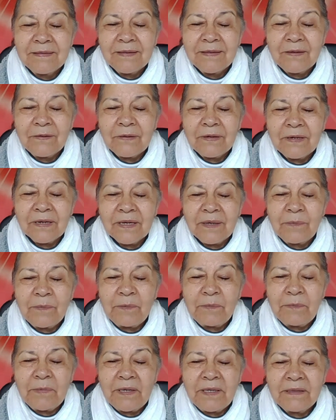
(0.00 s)
Ahora que
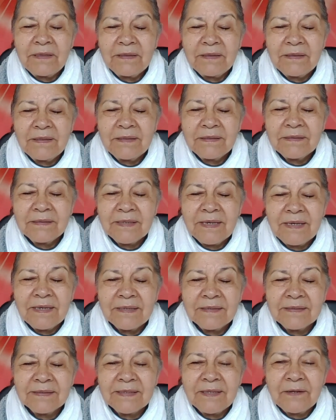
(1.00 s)
mi mente se ha
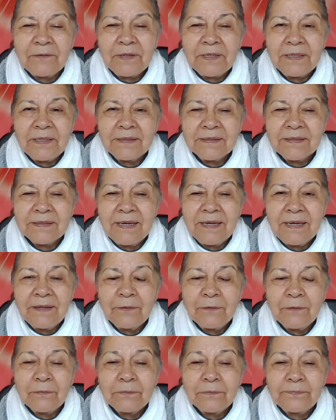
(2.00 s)

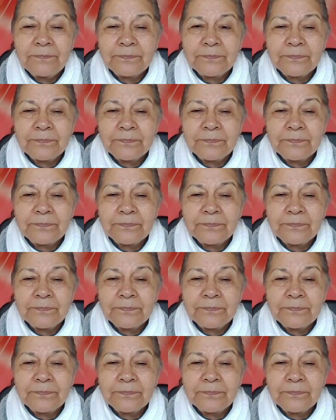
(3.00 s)
estabilizado,